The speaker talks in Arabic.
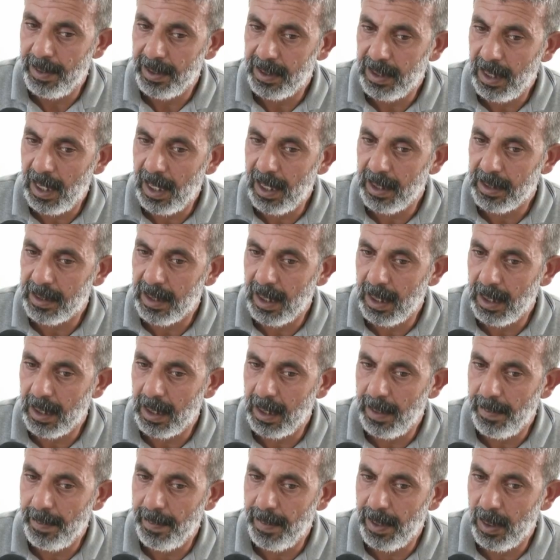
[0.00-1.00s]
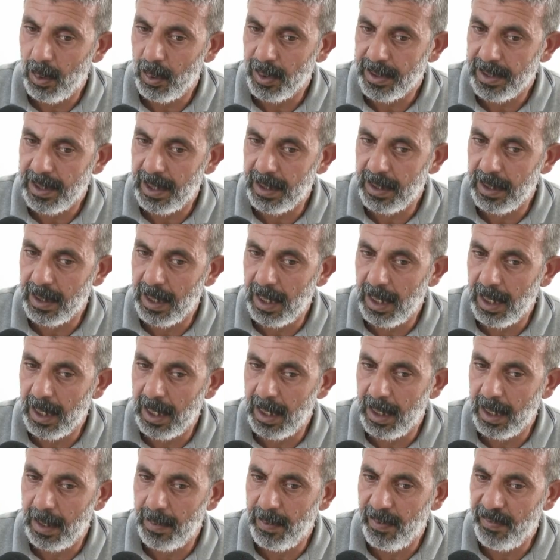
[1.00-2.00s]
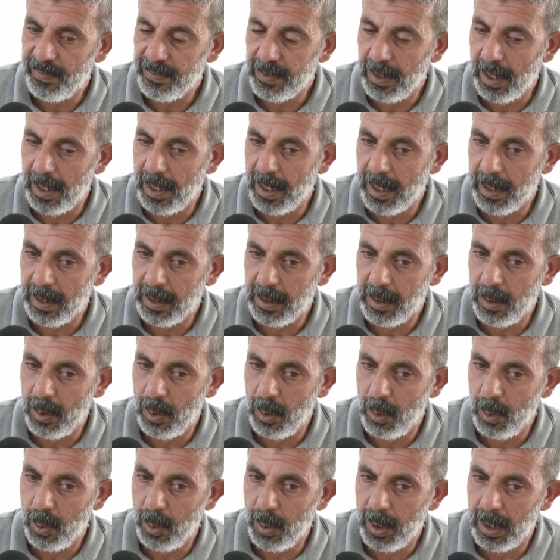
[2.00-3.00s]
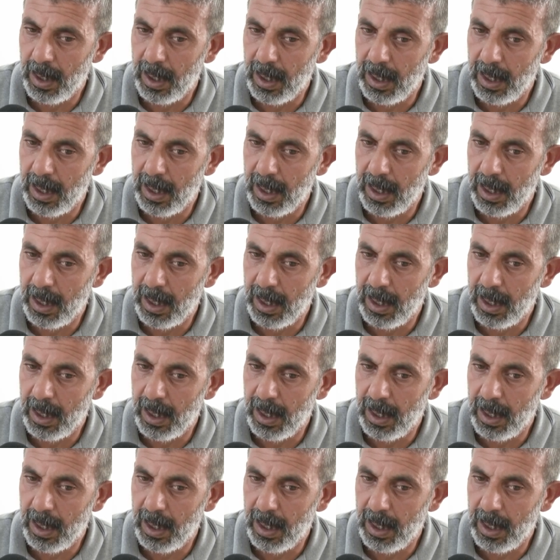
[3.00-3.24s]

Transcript: بداية لما وصلنا المفترق و...